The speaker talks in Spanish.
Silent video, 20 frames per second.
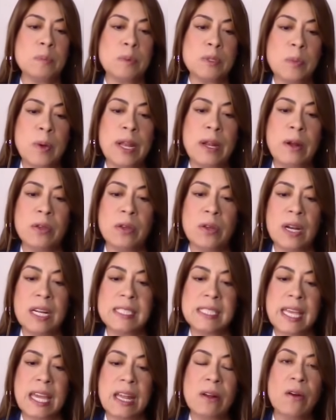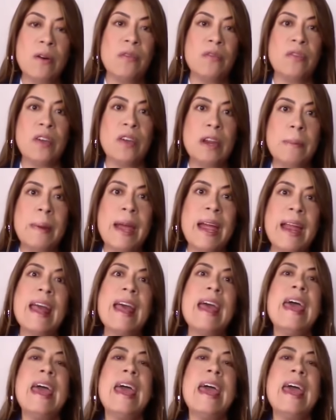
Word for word: pues bueno, yo les quiero confirmar